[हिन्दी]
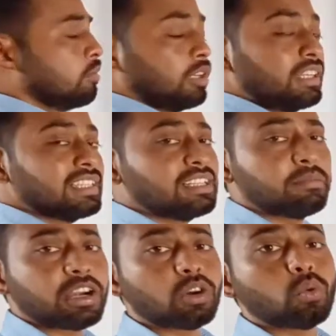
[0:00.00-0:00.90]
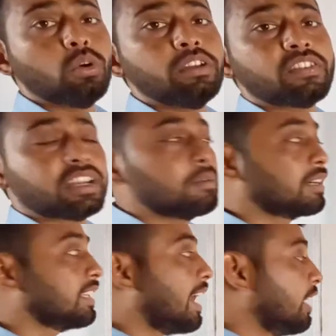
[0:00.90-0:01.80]
पर डजेंट मैटर कोई फ़र्क नहीं
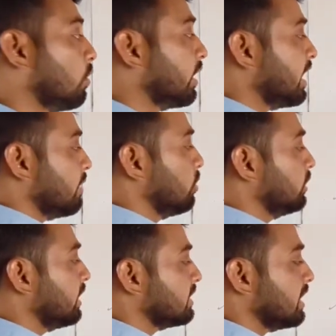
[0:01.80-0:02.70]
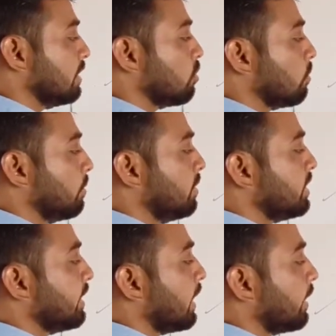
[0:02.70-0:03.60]
पड़ता आई डोंट केयर बोलते हैं इसके लिए वो भी
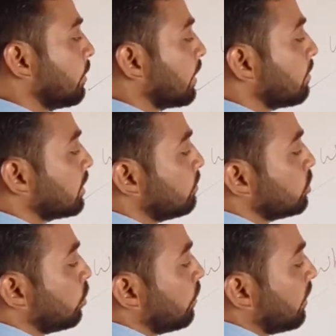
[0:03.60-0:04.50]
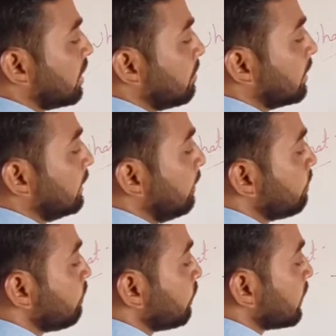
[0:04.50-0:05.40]
ठीक है आई डोंट केयर मतलब मुझे कोई फ़र्क नहीं पड़ता
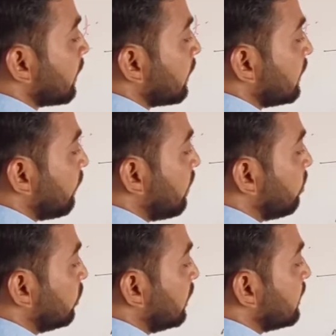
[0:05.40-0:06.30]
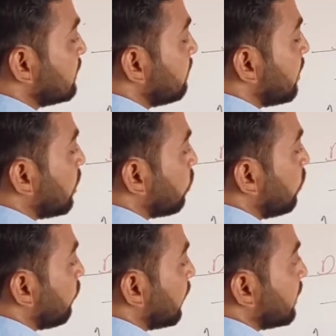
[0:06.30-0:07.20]
या फिर बोलते हैं डजन मैटर कोई
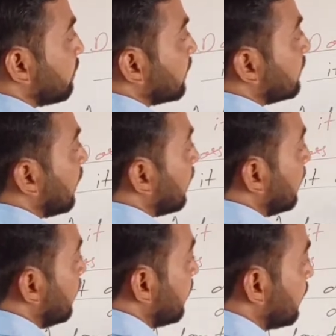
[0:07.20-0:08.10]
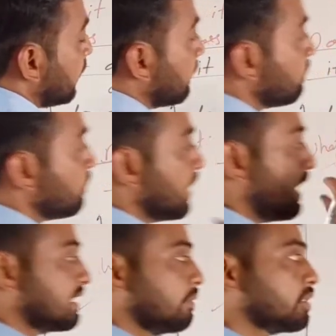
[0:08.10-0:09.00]
फ़र्क नहीं पड़ता ठीक है
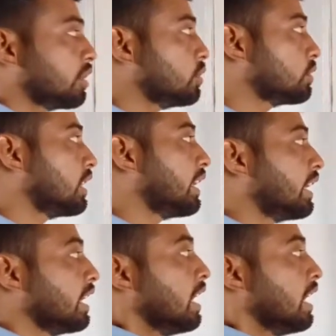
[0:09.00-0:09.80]
ऐसा हम इसका यूज़ करेंगे